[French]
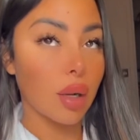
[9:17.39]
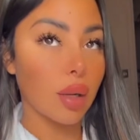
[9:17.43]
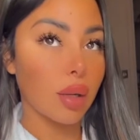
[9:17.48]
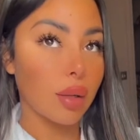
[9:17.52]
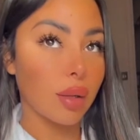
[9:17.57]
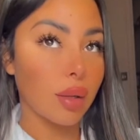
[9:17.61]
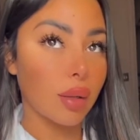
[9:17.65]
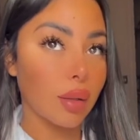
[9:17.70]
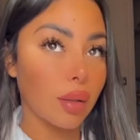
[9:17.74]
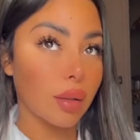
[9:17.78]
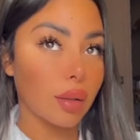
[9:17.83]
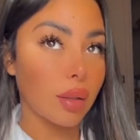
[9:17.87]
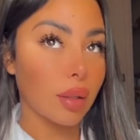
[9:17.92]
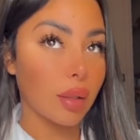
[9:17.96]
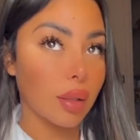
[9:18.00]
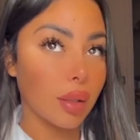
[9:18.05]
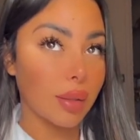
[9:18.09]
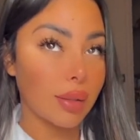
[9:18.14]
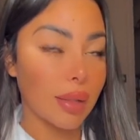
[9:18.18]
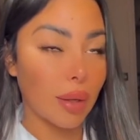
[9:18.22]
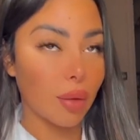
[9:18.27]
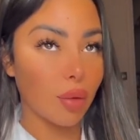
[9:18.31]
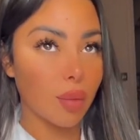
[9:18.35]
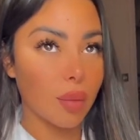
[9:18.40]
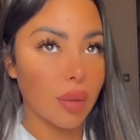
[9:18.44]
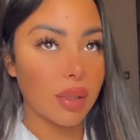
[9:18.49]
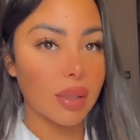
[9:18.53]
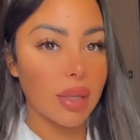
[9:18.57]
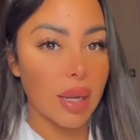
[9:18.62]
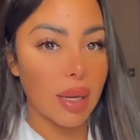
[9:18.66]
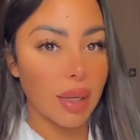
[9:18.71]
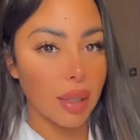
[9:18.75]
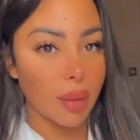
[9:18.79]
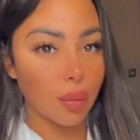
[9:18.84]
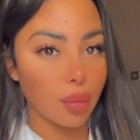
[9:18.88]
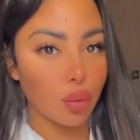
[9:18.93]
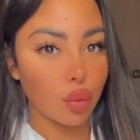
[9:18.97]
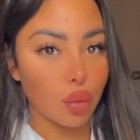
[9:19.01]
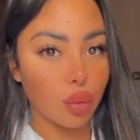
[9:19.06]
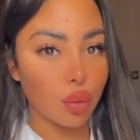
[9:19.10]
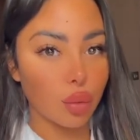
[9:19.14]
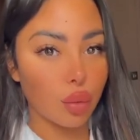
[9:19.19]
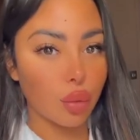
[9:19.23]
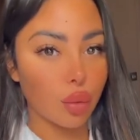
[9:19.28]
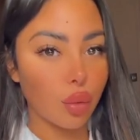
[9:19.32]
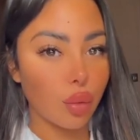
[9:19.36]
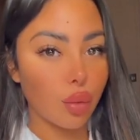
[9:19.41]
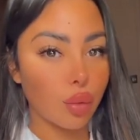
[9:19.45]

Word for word: euh, ça commence à aller mieux.